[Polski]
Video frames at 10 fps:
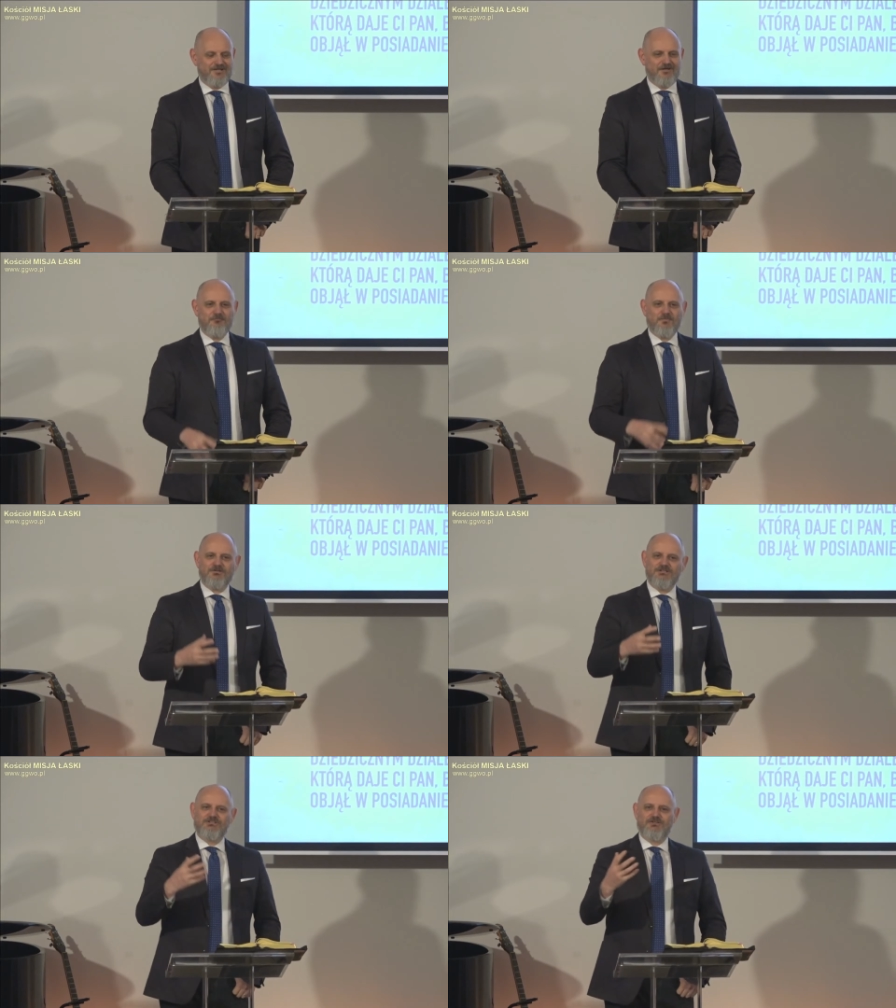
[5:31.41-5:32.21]

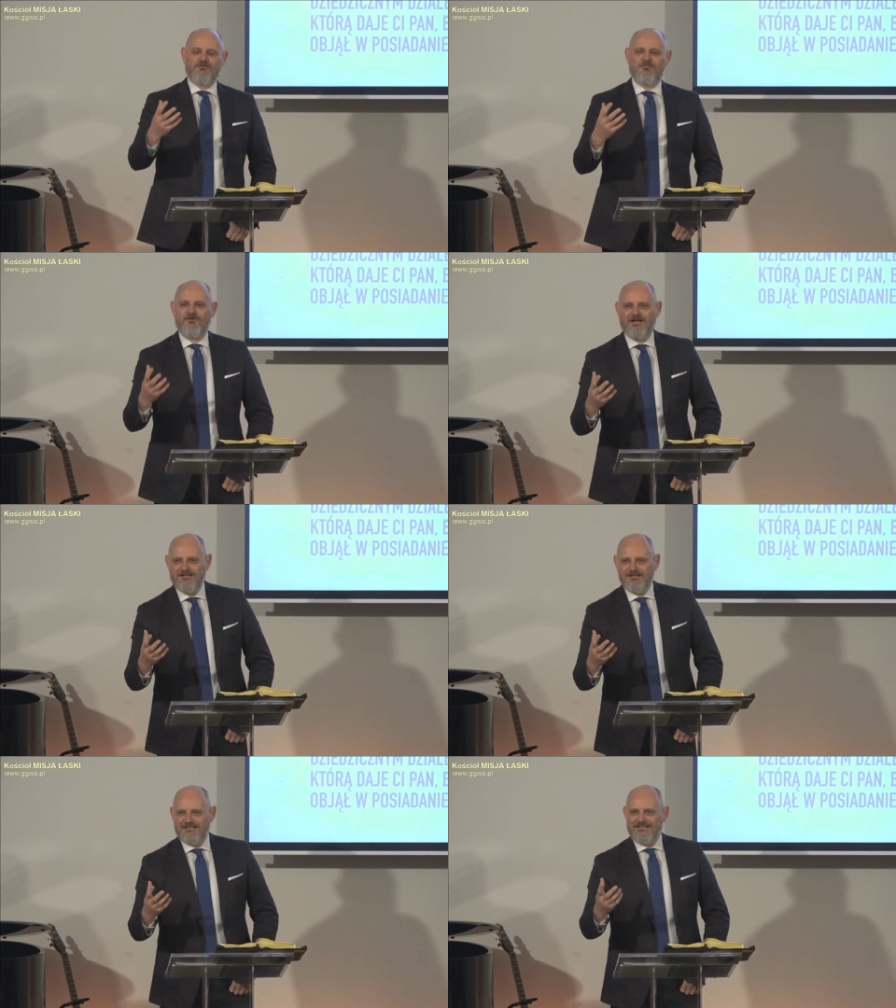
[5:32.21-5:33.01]
Modlisz się do Boga
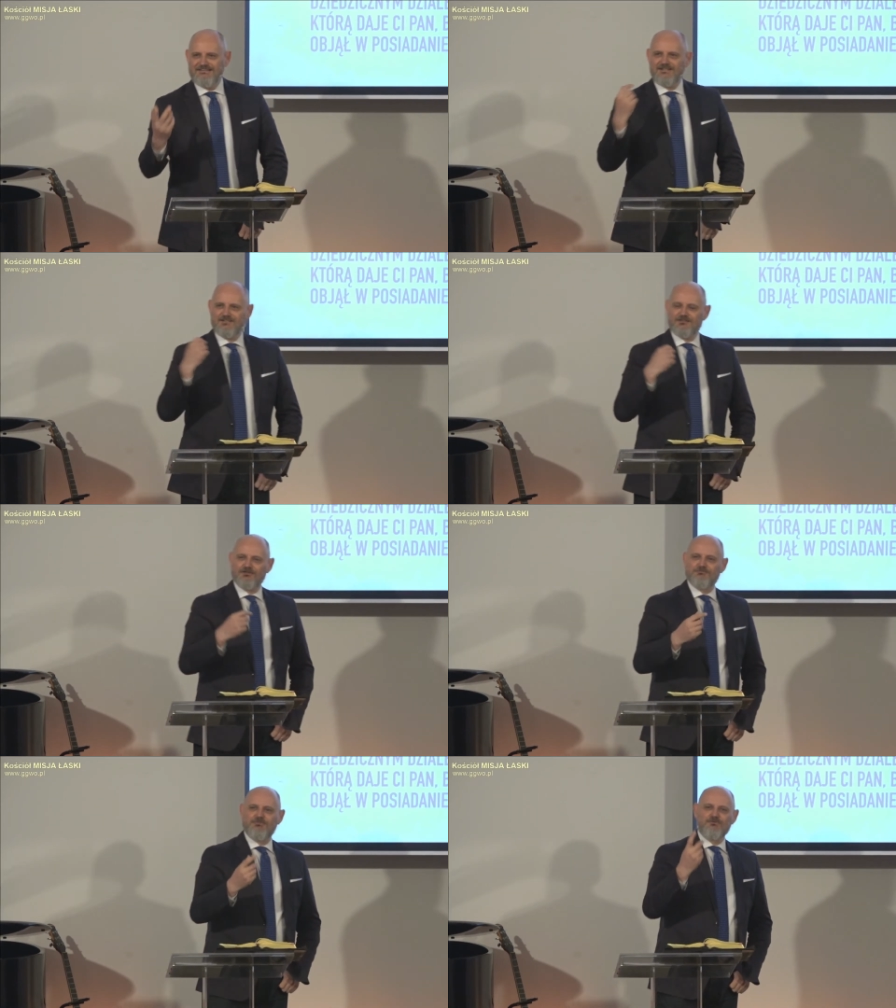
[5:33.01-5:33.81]
i ten
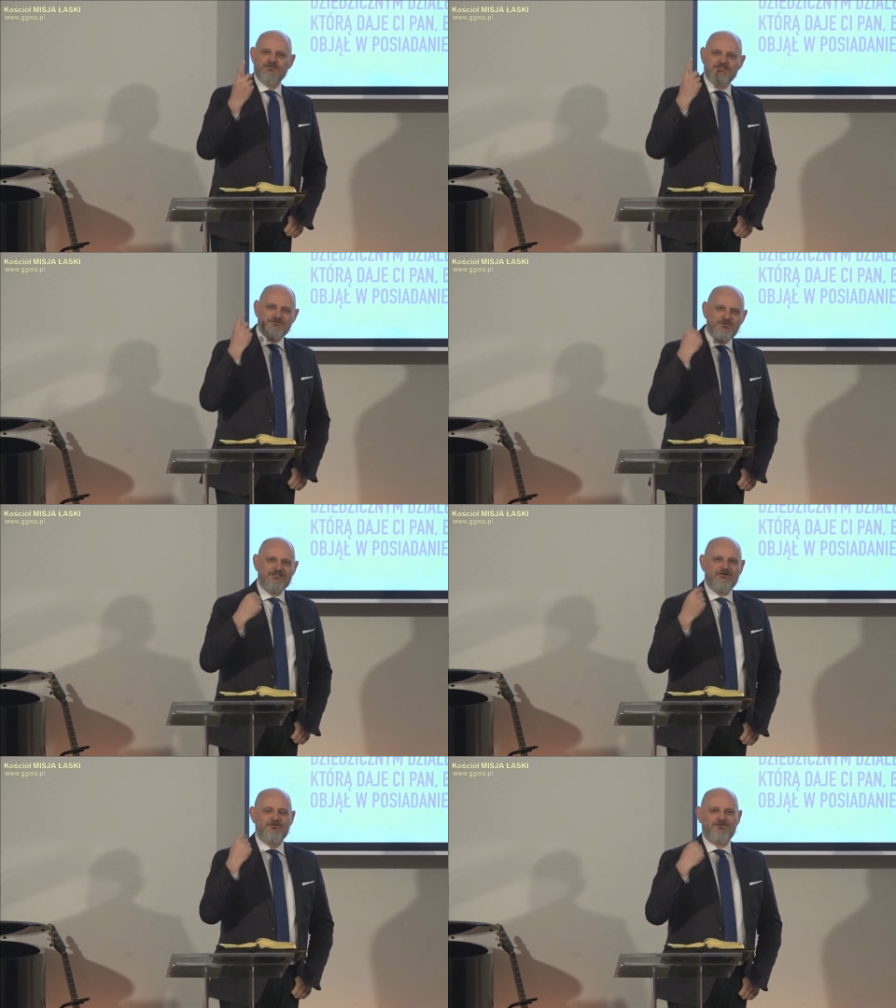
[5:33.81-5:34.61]
ktoś by
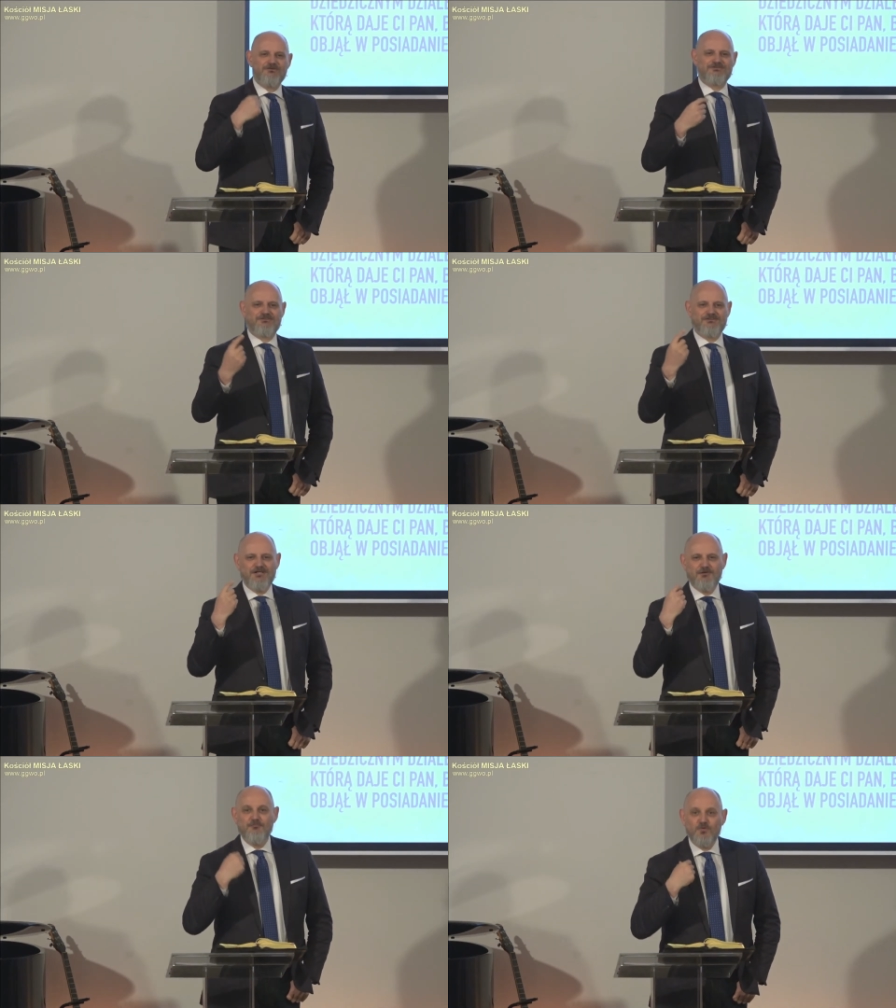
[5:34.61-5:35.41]
słyszał to, co Ty
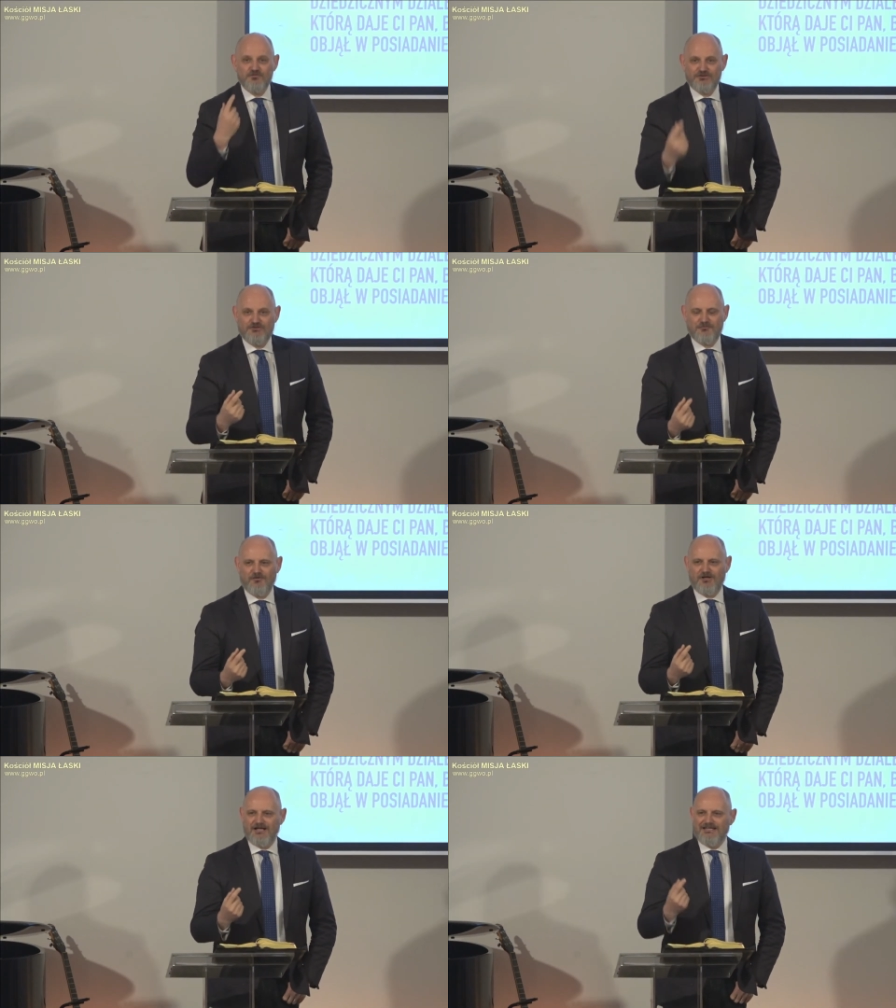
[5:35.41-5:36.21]
mówisz do
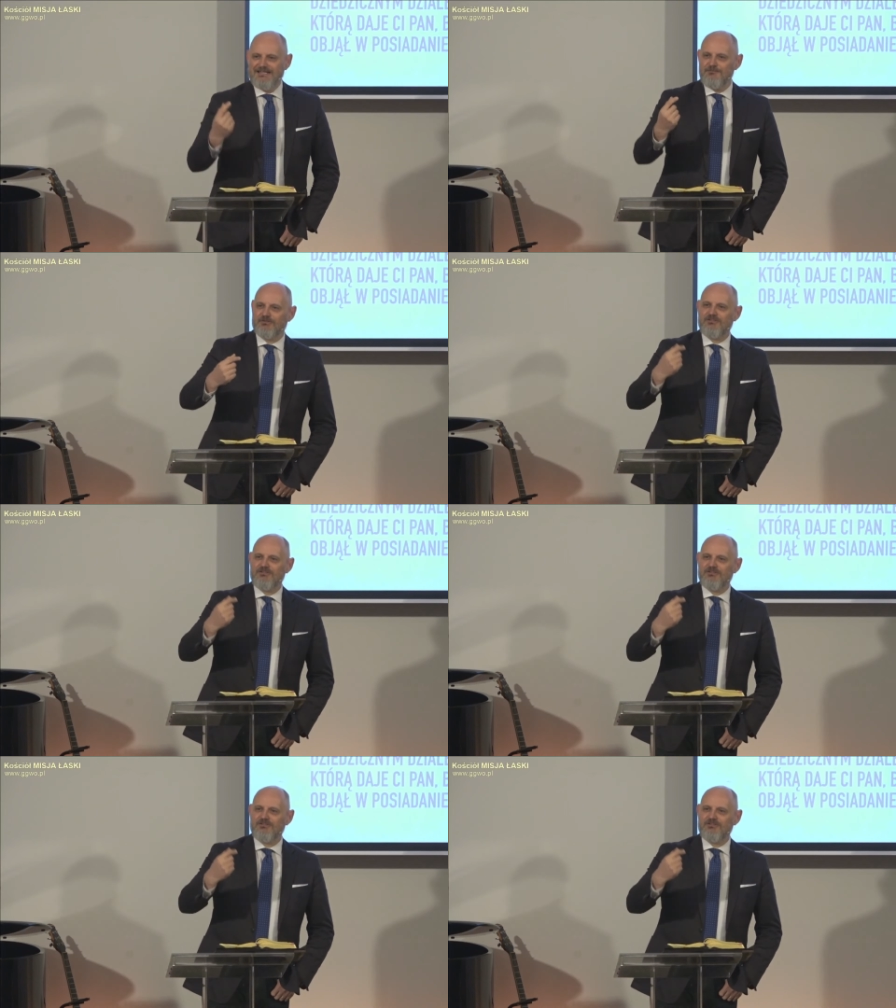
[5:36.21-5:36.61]
Boga i potem